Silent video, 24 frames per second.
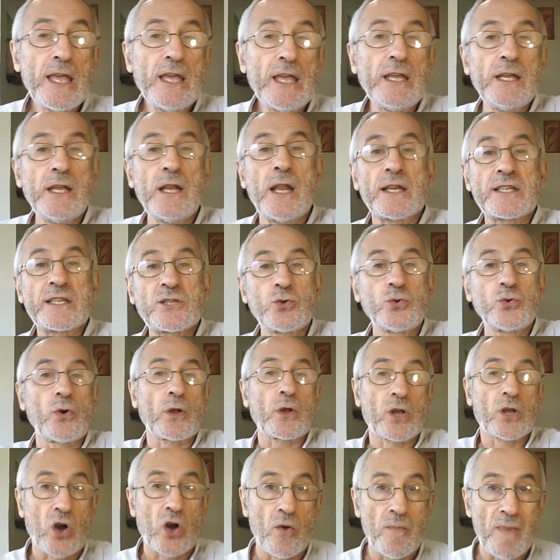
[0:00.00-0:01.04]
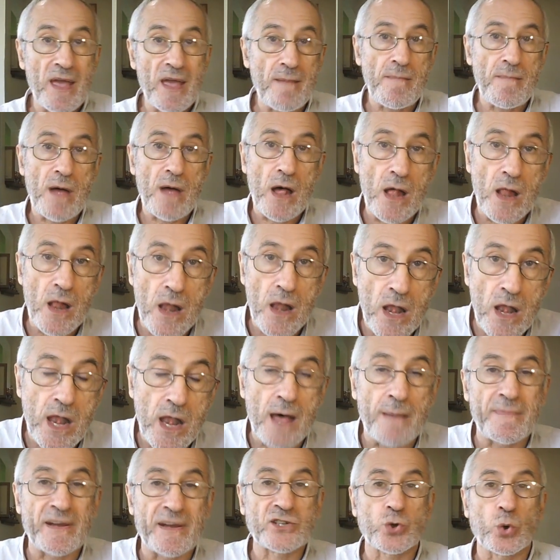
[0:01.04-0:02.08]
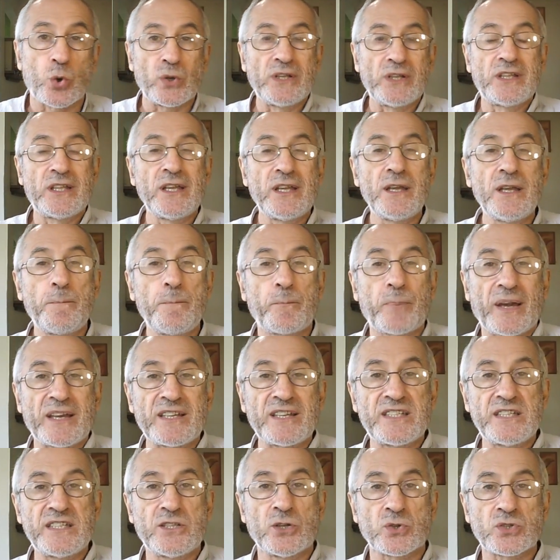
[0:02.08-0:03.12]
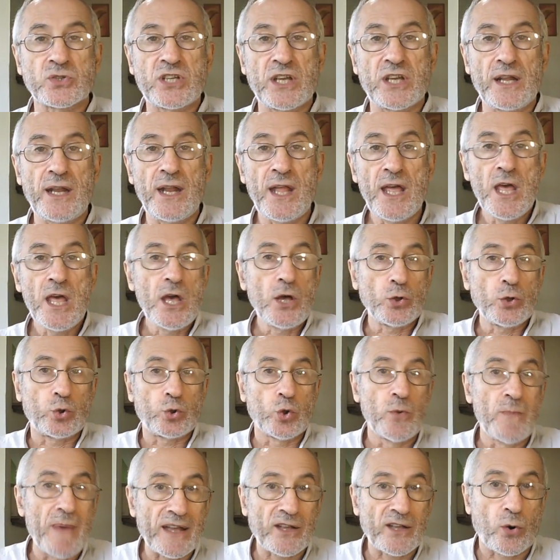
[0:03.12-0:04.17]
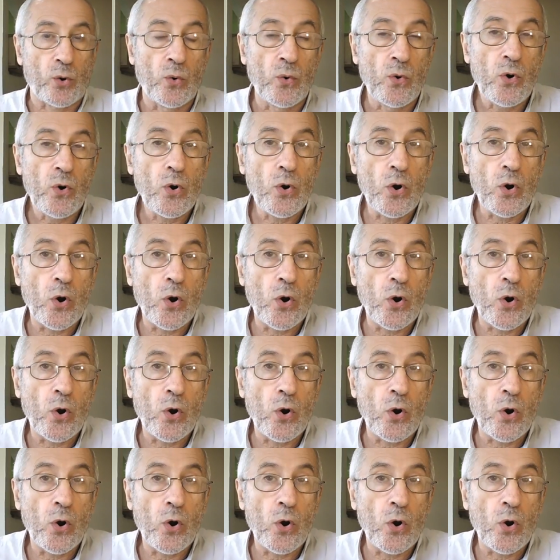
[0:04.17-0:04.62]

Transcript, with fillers: il assure quand même la majorité présidentielle de Macron.